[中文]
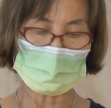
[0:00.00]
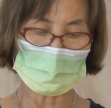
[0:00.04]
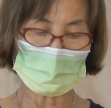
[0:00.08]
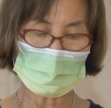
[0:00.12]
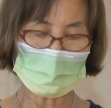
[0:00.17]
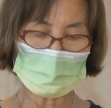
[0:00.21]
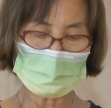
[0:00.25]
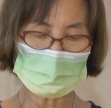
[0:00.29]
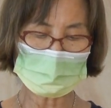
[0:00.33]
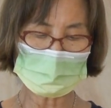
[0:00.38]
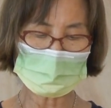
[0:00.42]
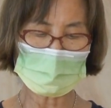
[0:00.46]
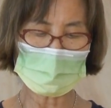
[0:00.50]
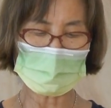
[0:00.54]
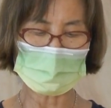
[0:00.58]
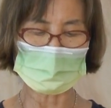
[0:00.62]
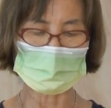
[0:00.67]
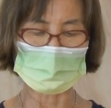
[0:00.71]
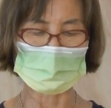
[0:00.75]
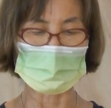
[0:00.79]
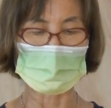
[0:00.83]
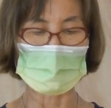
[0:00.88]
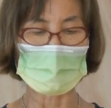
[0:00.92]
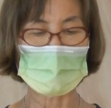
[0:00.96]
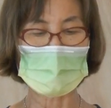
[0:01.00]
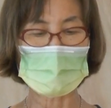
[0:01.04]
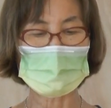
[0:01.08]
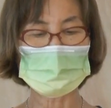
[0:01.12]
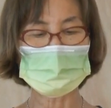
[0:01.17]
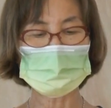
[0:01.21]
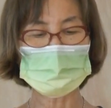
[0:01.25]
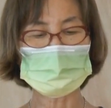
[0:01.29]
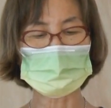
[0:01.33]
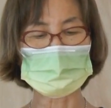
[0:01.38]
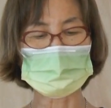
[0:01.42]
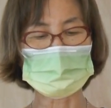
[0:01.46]
观看
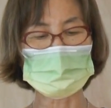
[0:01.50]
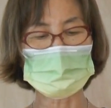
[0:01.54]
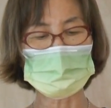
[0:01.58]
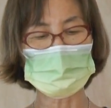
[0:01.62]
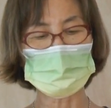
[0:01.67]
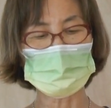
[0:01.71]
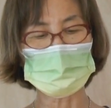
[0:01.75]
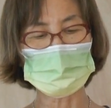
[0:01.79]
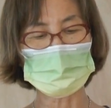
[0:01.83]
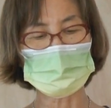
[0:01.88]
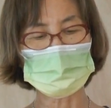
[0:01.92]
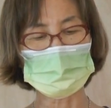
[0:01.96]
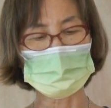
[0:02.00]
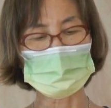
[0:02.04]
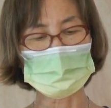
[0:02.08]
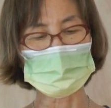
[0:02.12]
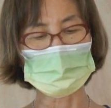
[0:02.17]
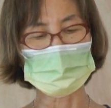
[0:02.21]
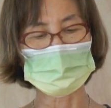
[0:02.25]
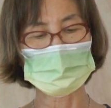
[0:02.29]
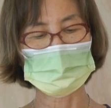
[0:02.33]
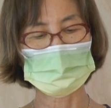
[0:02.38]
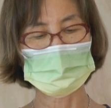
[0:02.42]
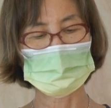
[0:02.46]
埃及的军队，